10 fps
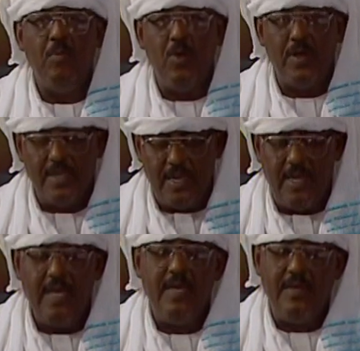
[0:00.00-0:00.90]

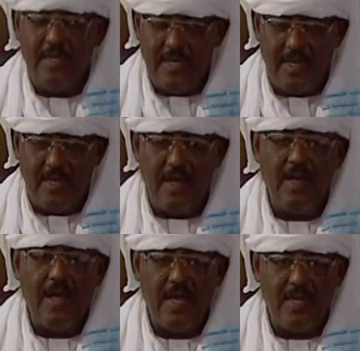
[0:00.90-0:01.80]
مواضيع جديده
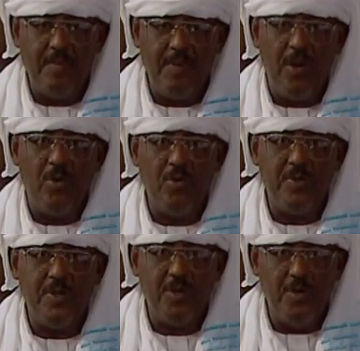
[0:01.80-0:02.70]
اتت بها
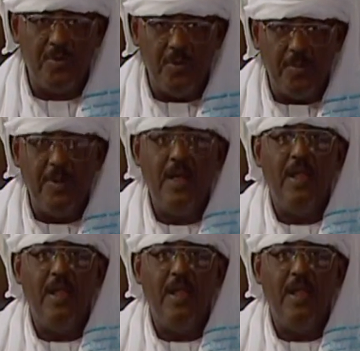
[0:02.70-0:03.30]
حكومه الجنوب